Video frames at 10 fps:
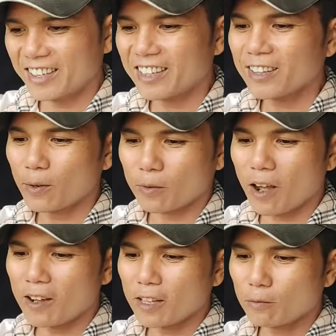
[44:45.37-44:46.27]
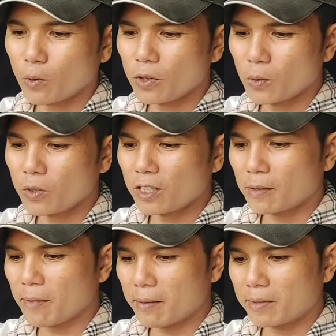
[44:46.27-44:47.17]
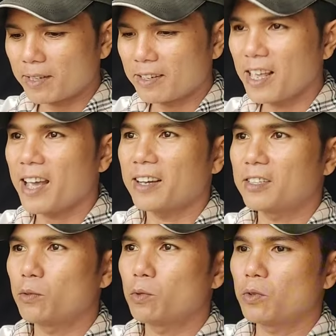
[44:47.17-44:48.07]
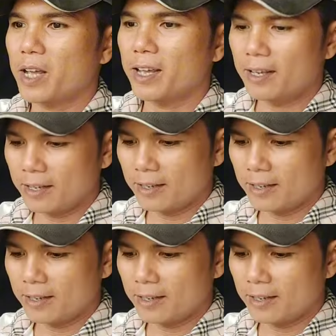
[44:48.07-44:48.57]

để thanh tùng đo cái thông số cho quý chị bạn mình dễ dàng hình dung luôn đây